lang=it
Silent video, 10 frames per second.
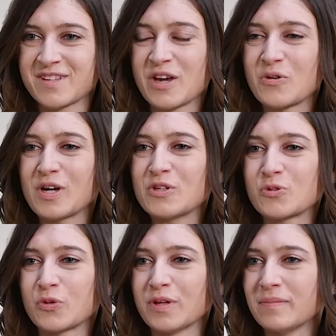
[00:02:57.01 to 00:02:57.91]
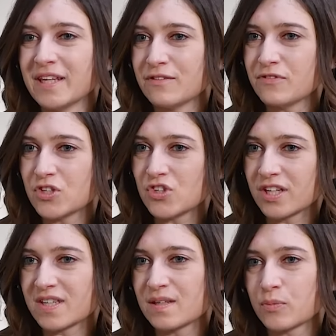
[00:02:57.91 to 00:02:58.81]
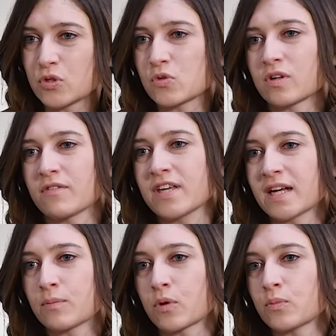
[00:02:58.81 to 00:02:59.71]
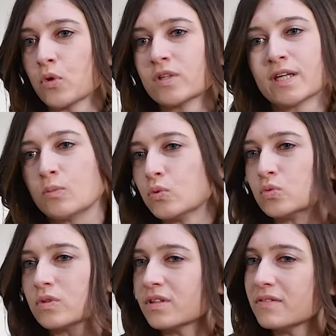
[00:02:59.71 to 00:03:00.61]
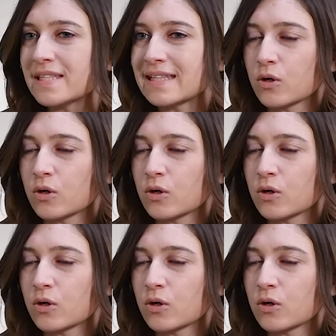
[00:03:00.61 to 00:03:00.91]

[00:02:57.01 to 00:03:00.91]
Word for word: quali sono i benefici che si possono avere proprio dal punto di vista